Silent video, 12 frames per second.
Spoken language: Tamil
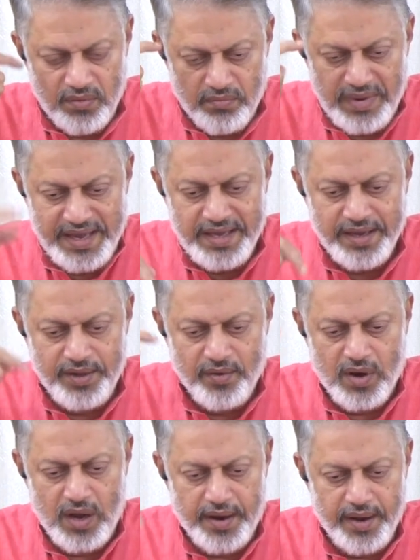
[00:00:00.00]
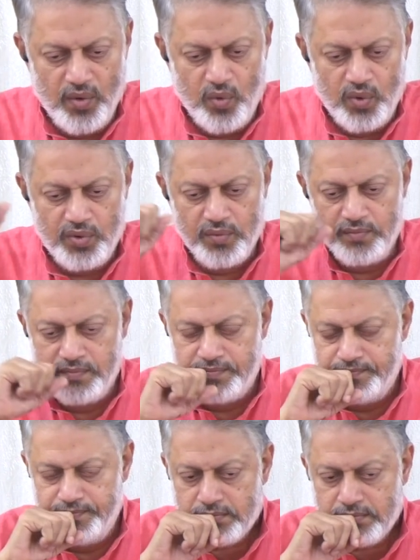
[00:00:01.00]
பைக்கையோ காரையோ ஓட்டும்
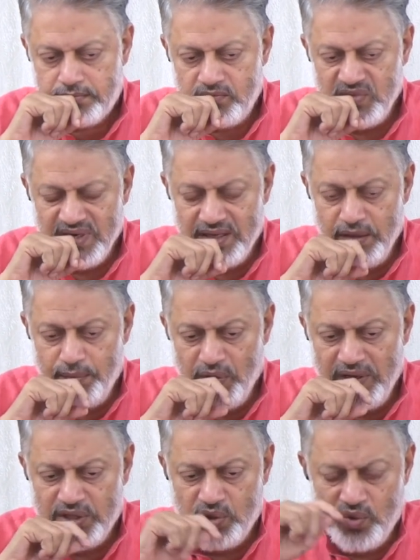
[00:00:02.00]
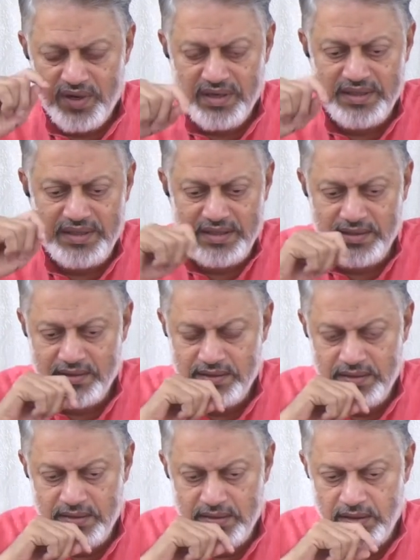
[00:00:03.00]
அதை போல தொடர்ந்து
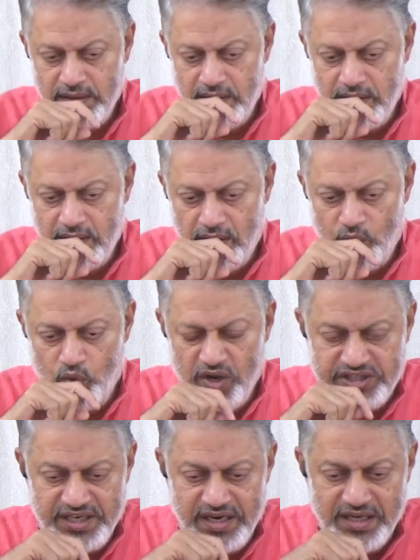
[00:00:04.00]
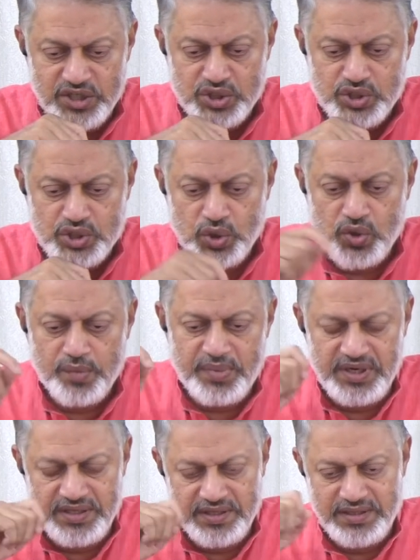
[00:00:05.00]
உணர்ச்சிகளை ஸ்டோக்
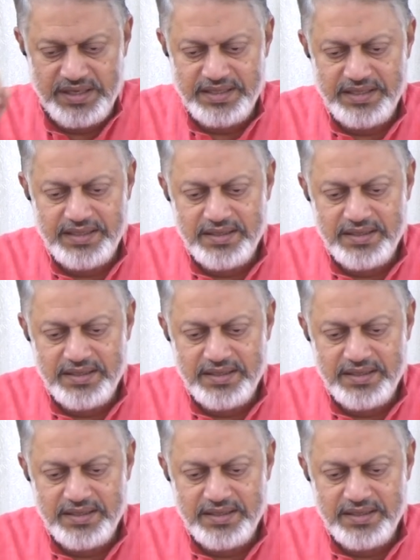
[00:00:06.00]
பண்ணது எது